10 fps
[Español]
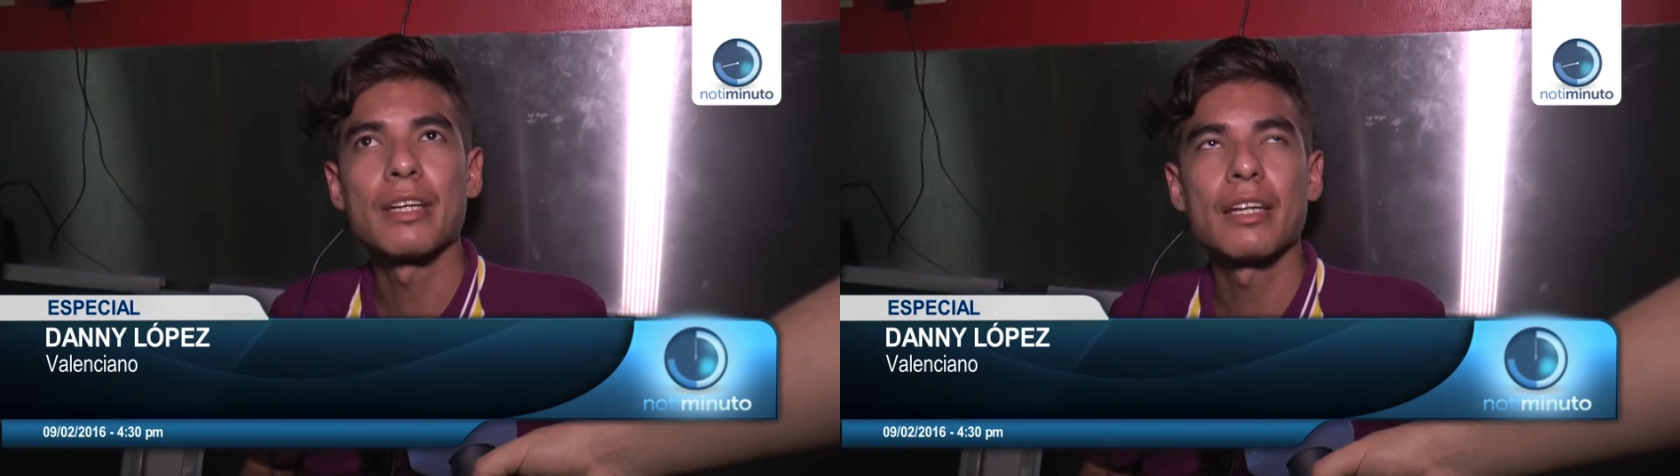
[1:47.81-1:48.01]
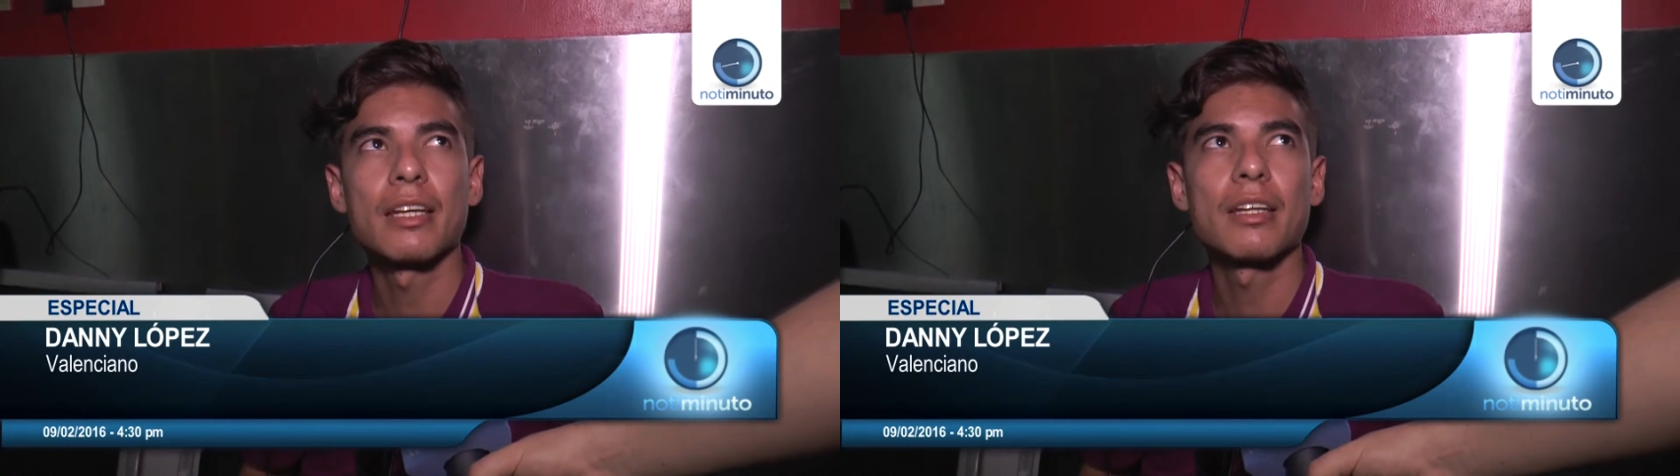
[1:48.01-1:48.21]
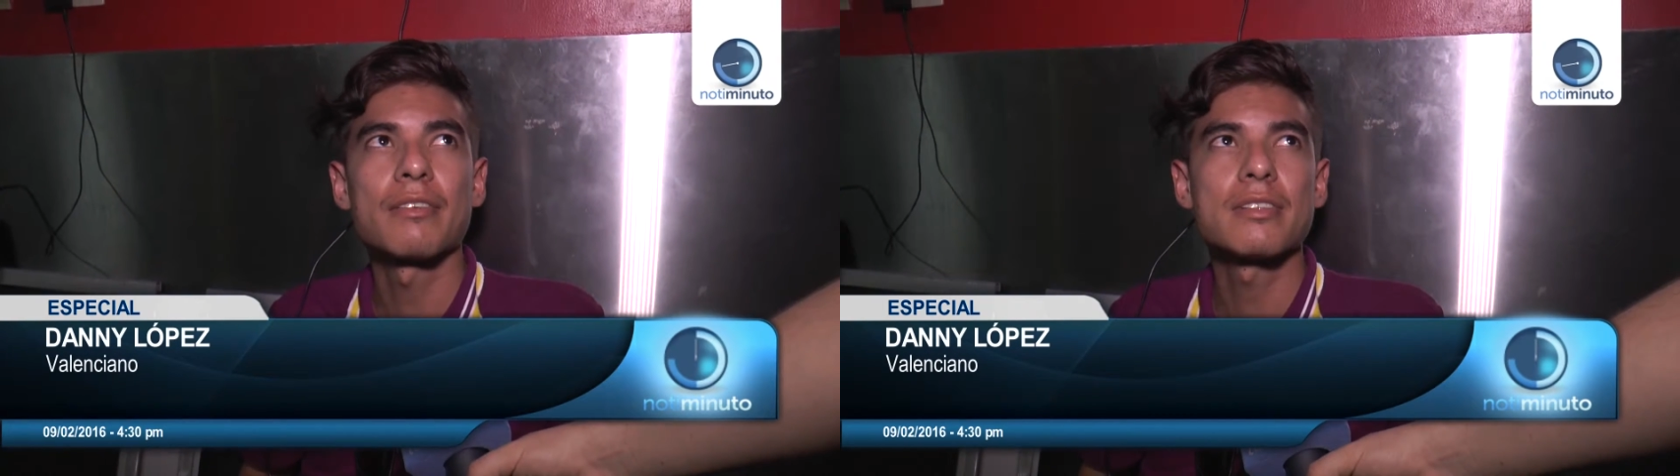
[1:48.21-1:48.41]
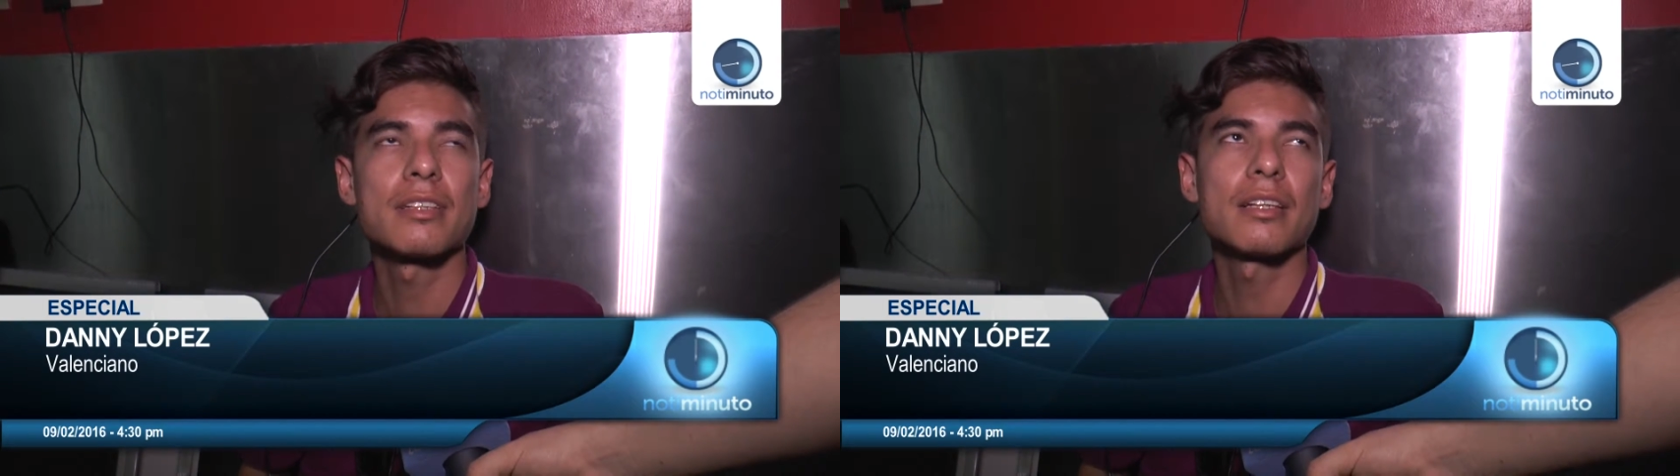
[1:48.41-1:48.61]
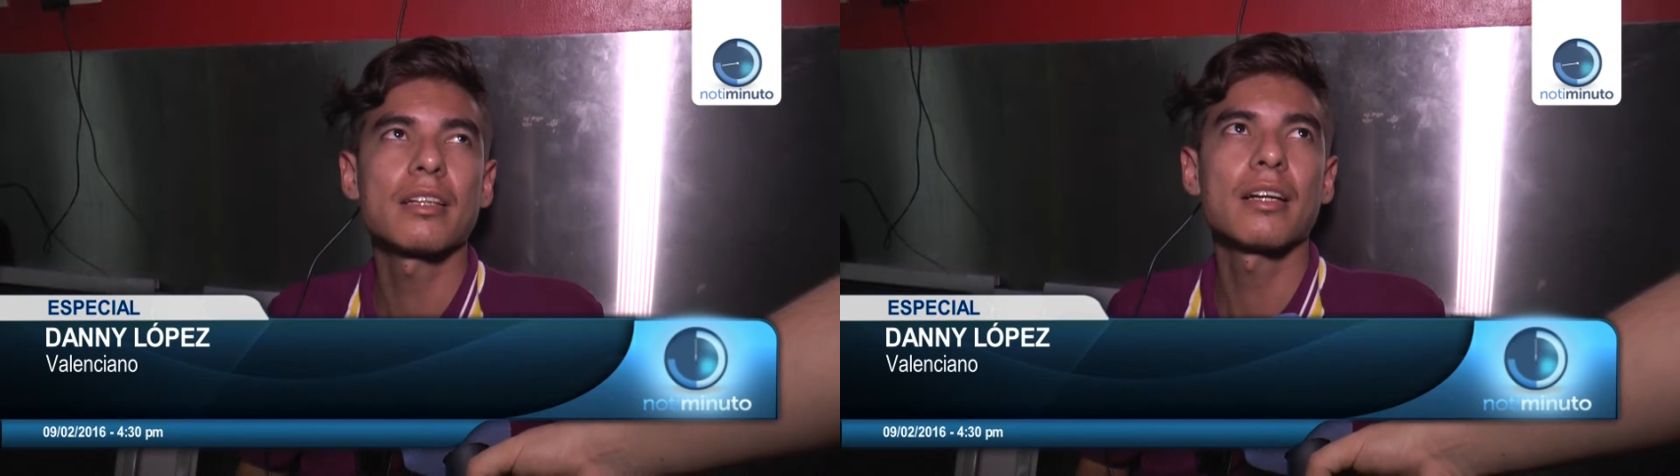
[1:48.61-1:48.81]
Vine de
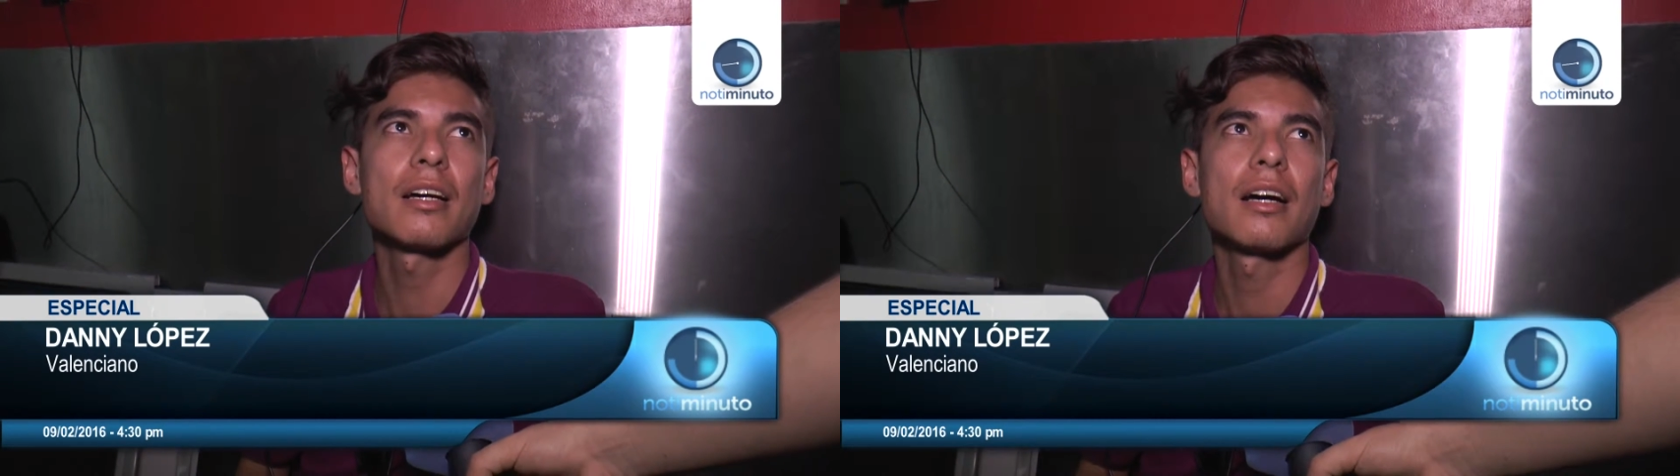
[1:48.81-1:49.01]
visita